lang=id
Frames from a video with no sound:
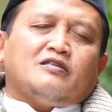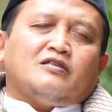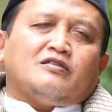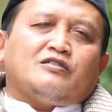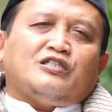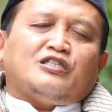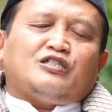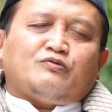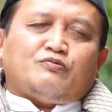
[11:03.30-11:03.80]

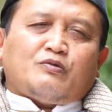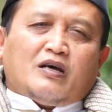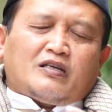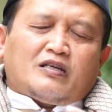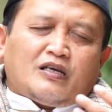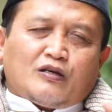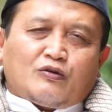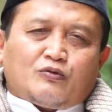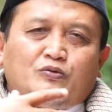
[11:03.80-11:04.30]
siswa
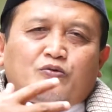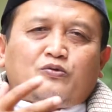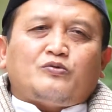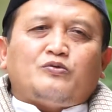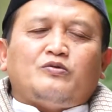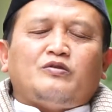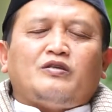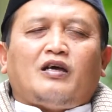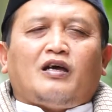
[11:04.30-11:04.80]
dengan
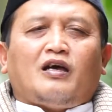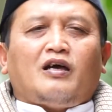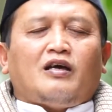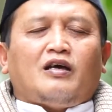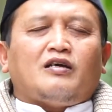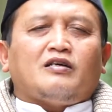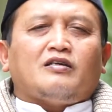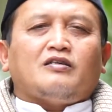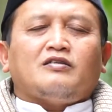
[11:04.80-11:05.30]
gurunya,
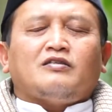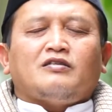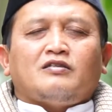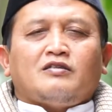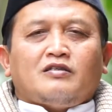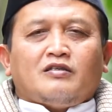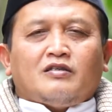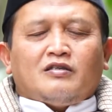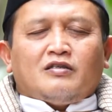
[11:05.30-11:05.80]

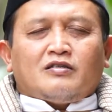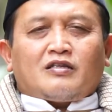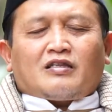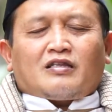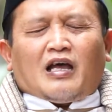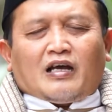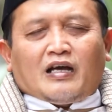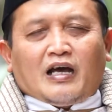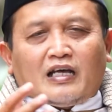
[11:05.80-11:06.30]

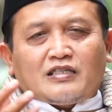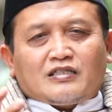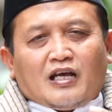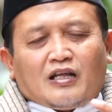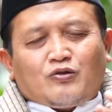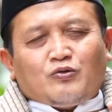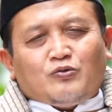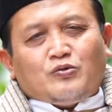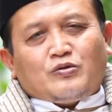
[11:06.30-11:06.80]
tetangga
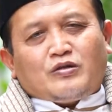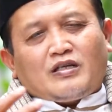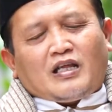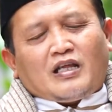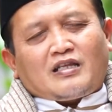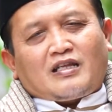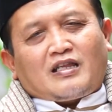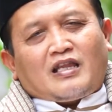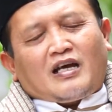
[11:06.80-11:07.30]
satu
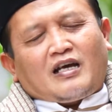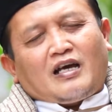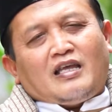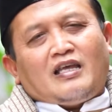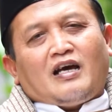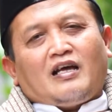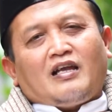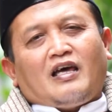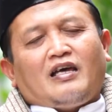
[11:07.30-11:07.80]
dengan tetangga
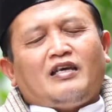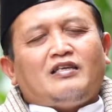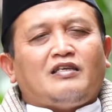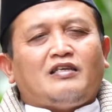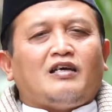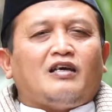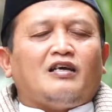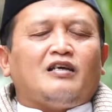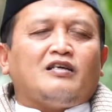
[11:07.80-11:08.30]
yang
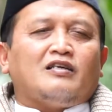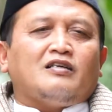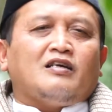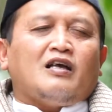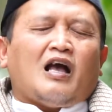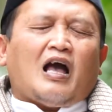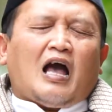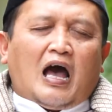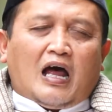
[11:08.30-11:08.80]
lainnya,
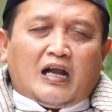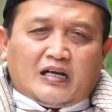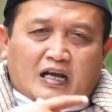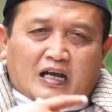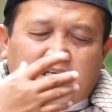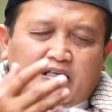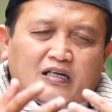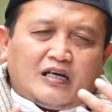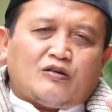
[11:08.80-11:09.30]

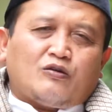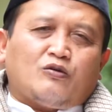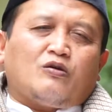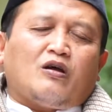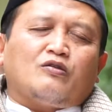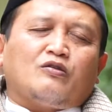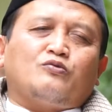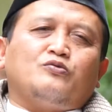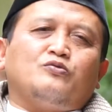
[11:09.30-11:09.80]
anak dengan
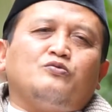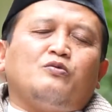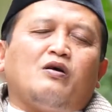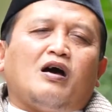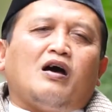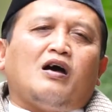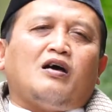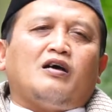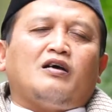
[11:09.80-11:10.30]
orang
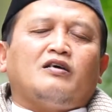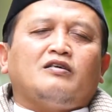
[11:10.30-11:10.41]
tua,